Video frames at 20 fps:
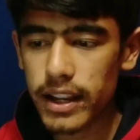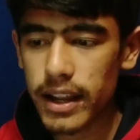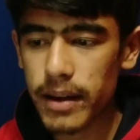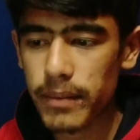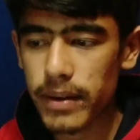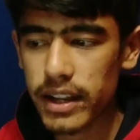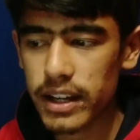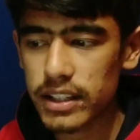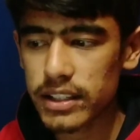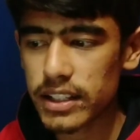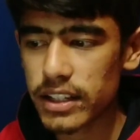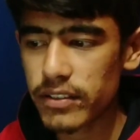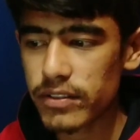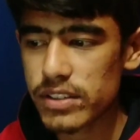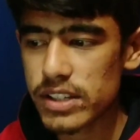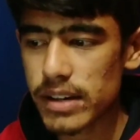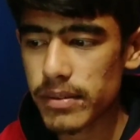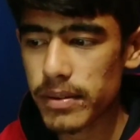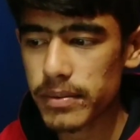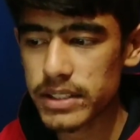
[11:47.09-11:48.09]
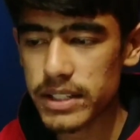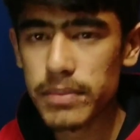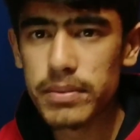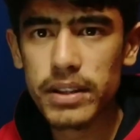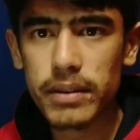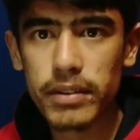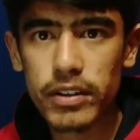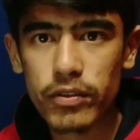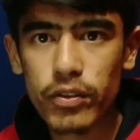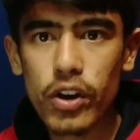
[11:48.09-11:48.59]
हमारे सिर्फ जब जब से
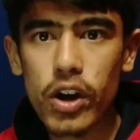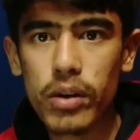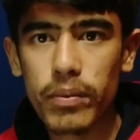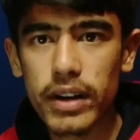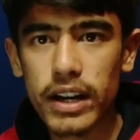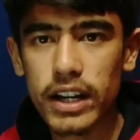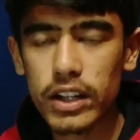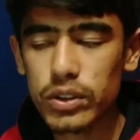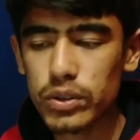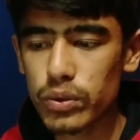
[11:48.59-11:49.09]
हमने व्लॉग बनाना